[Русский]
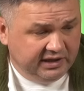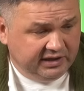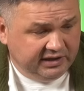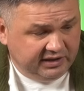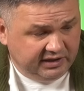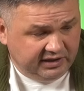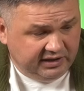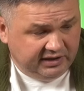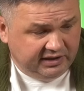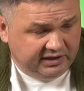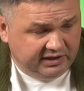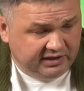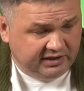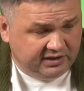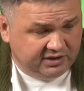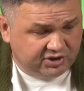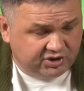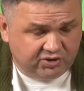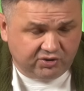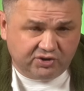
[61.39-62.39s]

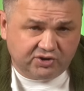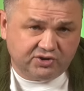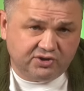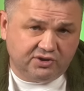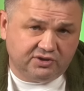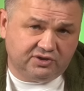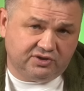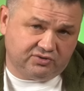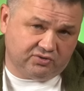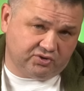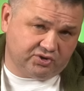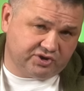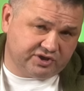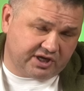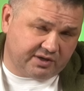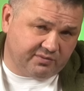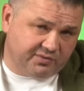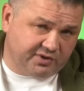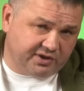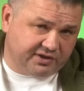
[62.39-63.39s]
И что ждет то же
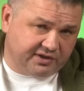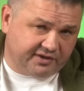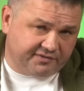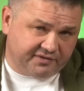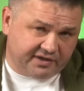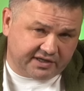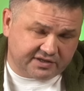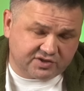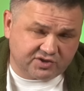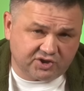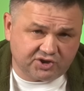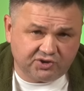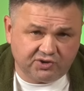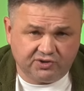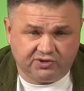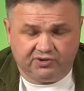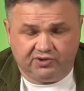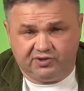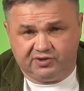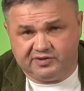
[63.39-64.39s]
самое реновация,
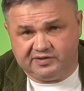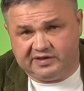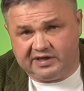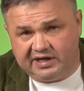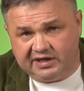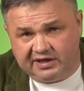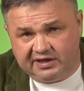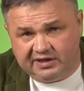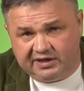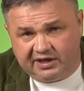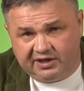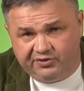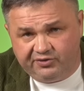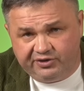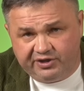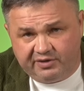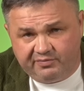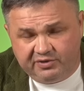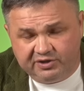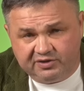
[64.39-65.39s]
что ждет старые
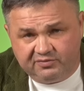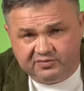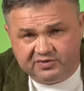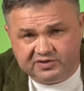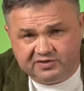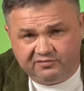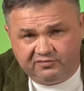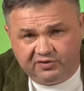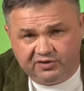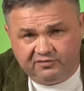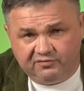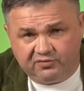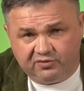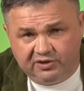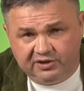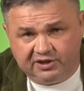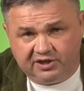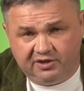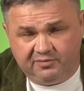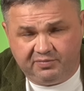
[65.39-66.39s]
районы, об этом мы сегодня в
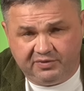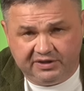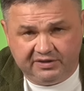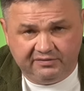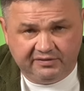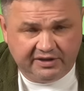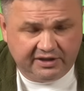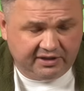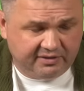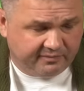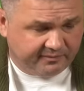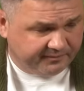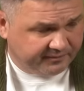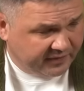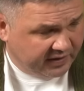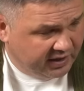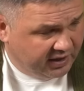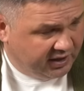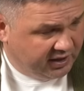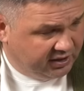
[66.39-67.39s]
ролике и поговорим.
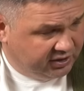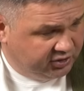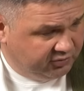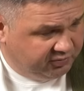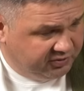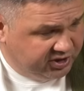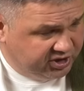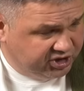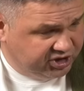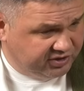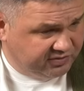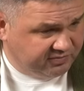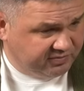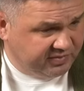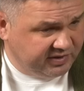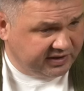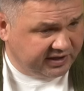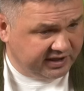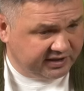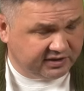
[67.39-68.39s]
Но прежде чем
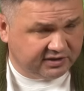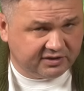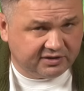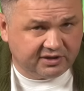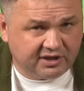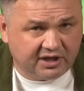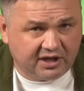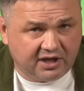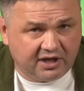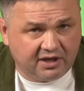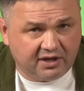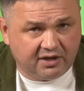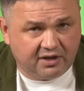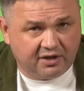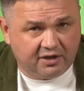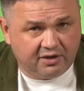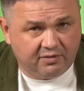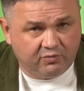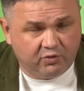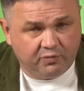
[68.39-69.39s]
мы к
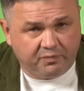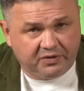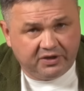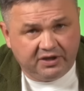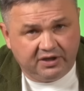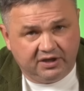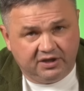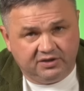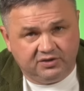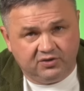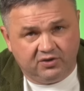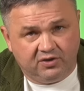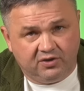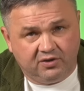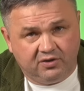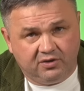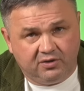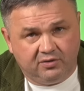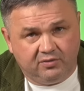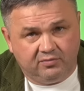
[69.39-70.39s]
этому
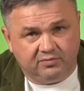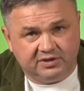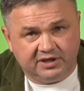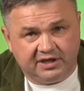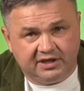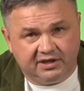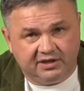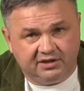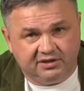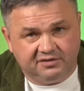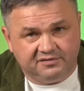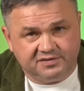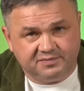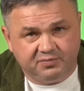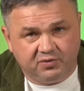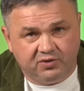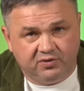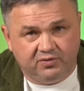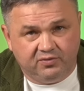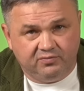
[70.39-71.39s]
перейдем, надо
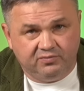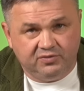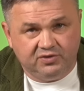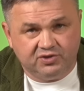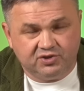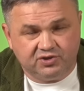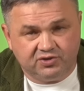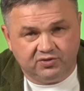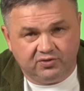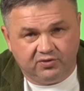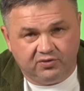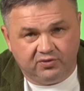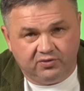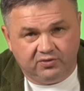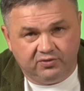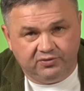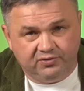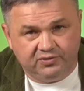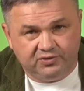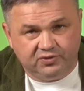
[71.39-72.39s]
вспомнить,
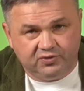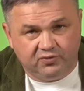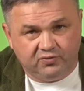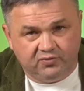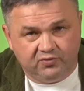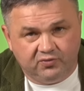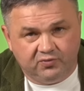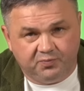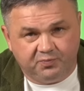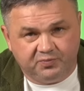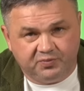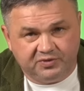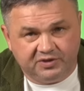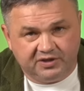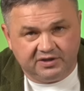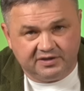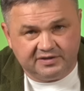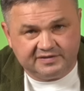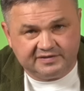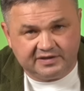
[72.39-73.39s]
что YouTube
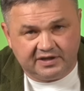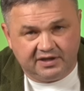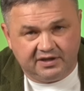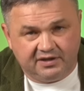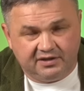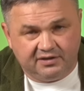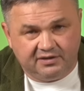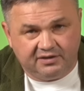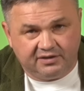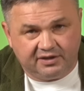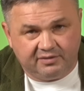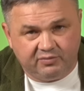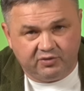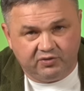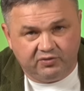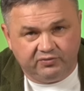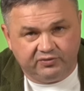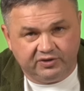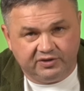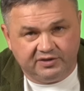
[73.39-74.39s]
э, стал
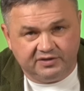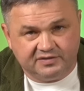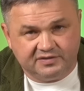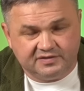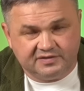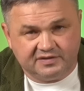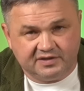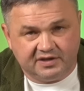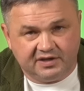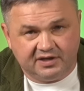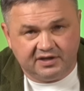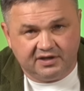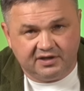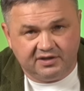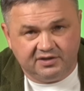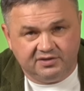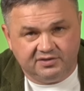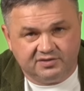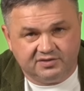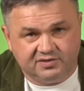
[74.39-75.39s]
работать с
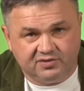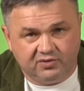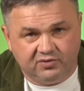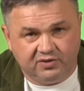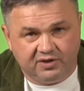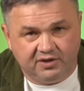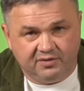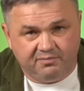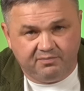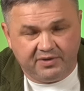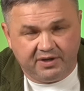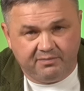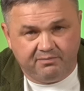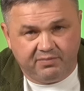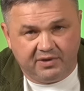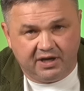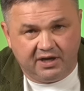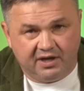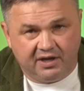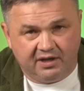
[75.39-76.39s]
э, историей
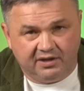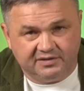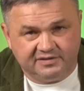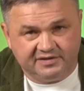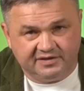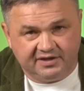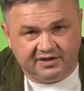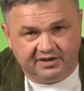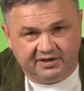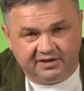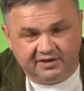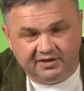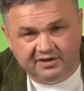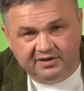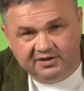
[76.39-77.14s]
Прибалтики,